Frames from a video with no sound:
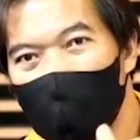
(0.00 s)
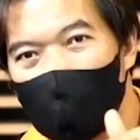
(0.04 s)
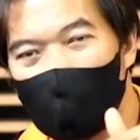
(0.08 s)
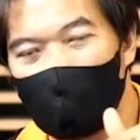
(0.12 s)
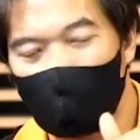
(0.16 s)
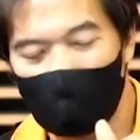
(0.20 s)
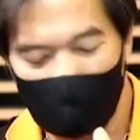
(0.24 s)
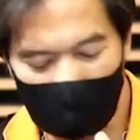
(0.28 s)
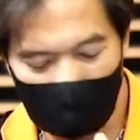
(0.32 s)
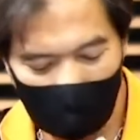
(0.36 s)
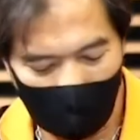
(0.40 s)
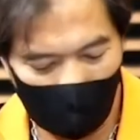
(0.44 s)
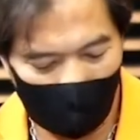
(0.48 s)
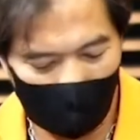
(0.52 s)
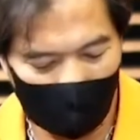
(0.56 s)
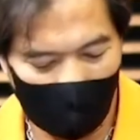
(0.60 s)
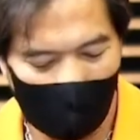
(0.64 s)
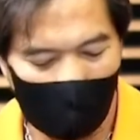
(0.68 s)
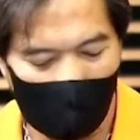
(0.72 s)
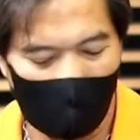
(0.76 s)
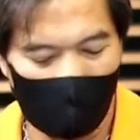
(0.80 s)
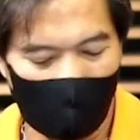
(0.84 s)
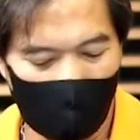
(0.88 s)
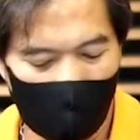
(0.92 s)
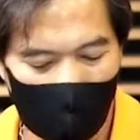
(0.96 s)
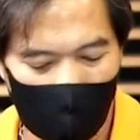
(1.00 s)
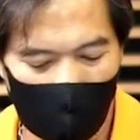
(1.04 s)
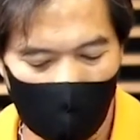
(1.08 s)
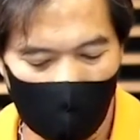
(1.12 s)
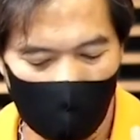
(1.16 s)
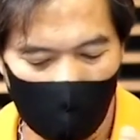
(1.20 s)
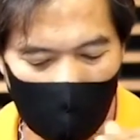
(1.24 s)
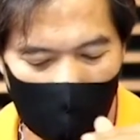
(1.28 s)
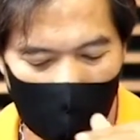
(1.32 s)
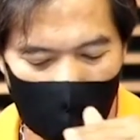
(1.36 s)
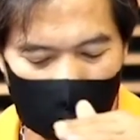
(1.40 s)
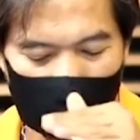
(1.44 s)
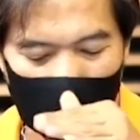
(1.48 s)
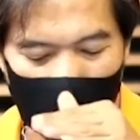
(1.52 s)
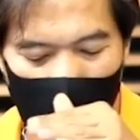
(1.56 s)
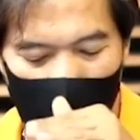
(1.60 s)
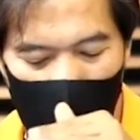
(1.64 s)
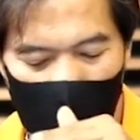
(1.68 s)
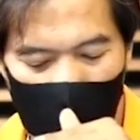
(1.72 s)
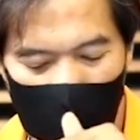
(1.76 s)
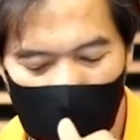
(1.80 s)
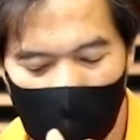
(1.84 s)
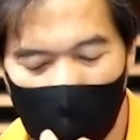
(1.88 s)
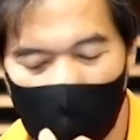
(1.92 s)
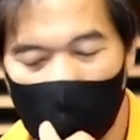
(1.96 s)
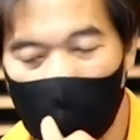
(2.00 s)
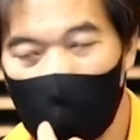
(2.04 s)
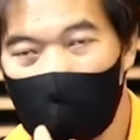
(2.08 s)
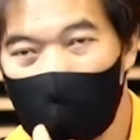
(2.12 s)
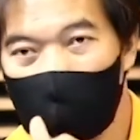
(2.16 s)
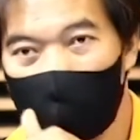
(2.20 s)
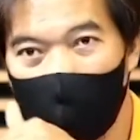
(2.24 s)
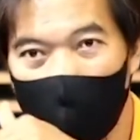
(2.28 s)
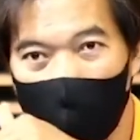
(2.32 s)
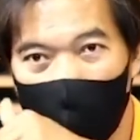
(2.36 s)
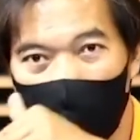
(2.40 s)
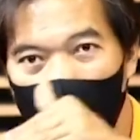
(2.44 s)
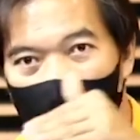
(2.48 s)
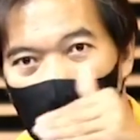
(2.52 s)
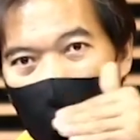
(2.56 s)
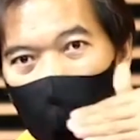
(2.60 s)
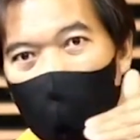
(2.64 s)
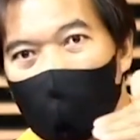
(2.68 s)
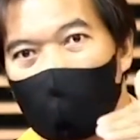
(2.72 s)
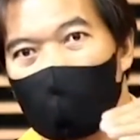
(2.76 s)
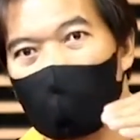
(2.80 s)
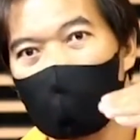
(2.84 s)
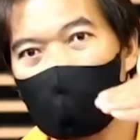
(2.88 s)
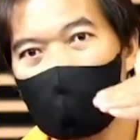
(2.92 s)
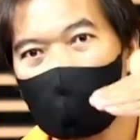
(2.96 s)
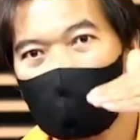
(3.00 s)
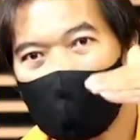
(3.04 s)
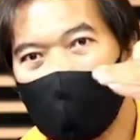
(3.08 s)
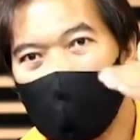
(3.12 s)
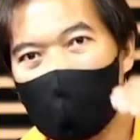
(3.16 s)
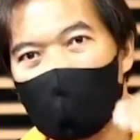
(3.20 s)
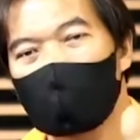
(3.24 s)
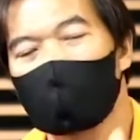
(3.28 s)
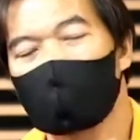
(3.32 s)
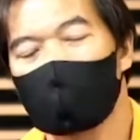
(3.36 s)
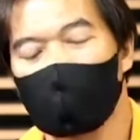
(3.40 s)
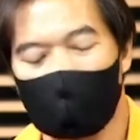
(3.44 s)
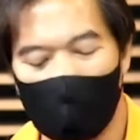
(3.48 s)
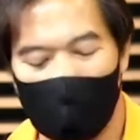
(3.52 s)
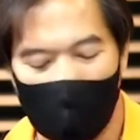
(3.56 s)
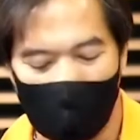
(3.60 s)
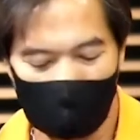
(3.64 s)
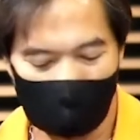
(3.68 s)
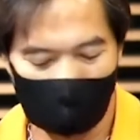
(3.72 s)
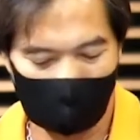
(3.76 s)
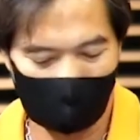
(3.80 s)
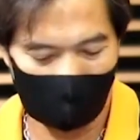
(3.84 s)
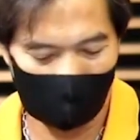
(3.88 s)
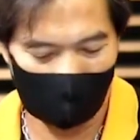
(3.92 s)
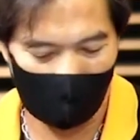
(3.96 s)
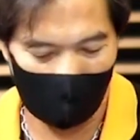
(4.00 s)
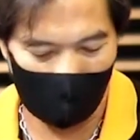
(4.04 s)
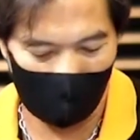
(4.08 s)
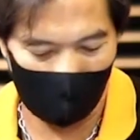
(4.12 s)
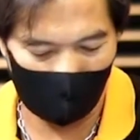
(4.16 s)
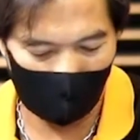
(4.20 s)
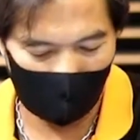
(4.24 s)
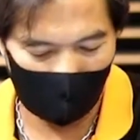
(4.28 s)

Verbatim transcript: สก็ต้องดังขึ้นกว่าเสียงโดยรวมมากขึ้นเท่านั้นนะครับ